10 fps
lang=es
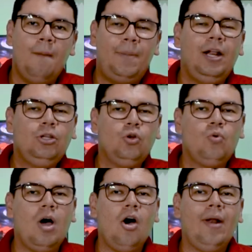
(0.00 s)
Pero el
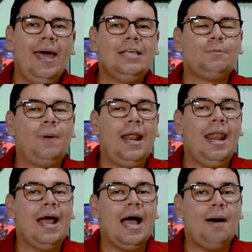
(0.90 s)
turno ahora es para
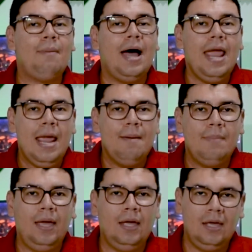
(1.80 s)
la gama
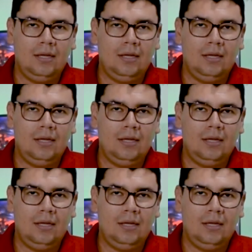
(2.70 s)
M